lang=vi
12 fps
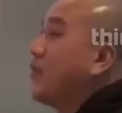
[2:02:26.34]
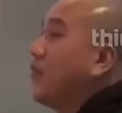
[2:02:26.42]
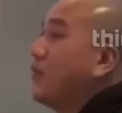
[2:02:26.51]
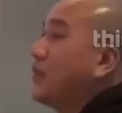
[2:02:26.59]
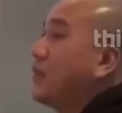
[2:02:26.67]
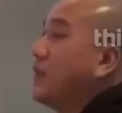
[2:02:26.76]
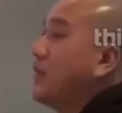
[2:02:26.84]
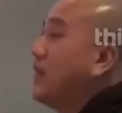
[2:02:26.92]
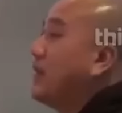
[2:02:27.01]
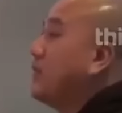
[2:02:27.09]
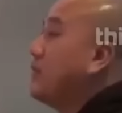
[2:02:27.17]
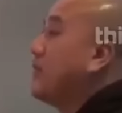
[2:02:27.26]
chùa mình quy
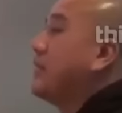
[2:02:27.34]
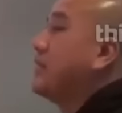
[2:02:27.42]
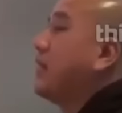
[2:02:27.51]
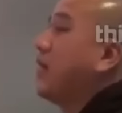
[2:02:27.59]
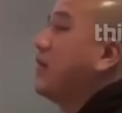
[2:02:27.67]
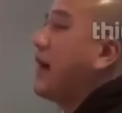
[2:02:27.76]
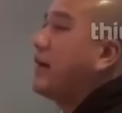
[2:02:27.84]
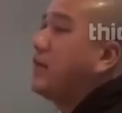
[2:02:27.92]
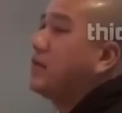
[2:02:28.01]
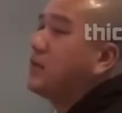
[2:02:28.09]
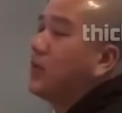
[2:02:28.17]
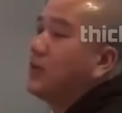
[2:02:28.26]
y, nhưng mấy đứa nhỏ
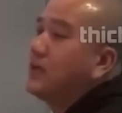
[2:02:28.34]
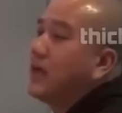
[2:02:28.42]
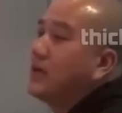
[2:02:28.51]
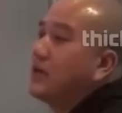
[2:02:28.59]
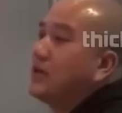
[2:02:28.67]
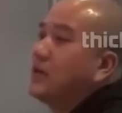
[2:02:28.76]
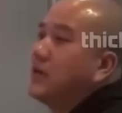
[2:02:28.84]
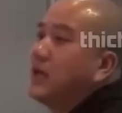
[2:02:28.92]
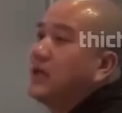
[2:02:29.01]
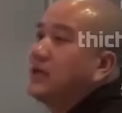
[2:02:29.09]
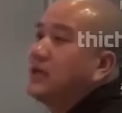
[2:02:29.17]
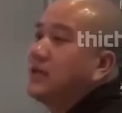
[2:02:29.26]
3-4 tuổi dẫn lên quy
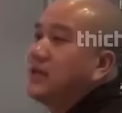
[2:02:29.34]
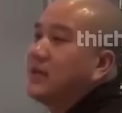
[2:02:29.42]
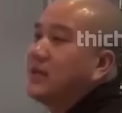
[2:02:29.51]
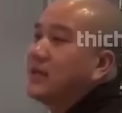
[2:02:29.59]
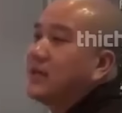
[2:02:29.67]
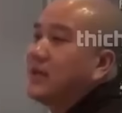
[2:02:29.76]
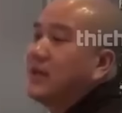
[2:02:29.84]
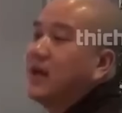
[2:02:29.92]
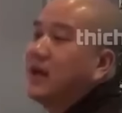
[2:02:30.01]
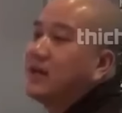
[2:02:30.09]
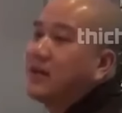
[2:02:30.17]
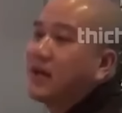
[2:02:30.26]
y, là
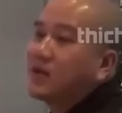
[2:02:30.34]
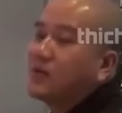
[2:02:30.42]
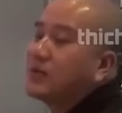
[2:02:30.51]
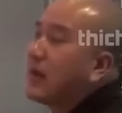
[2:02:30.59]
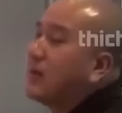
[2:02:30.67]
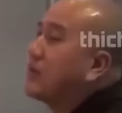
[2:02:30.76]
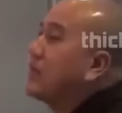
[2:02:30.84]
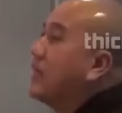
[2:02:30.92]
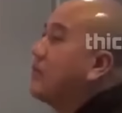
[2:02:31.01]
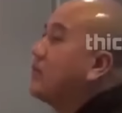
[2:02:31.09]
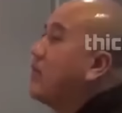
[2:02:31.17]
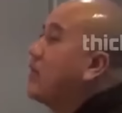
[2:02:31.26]
lớn lên cũng cầm cái
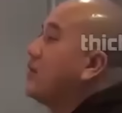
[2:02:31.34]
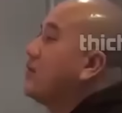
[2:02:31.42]
điệp nói